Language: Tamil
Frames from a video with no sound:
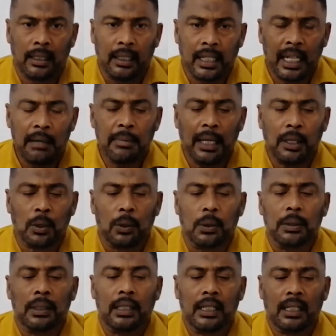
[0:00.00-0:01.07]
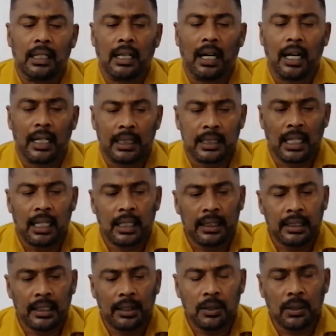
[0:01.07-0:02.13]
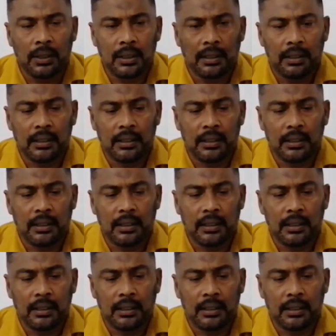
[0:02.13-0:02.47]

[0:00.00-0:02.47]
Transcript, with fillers: இறைமைக்கோ அரசாங்கத்திற்கோ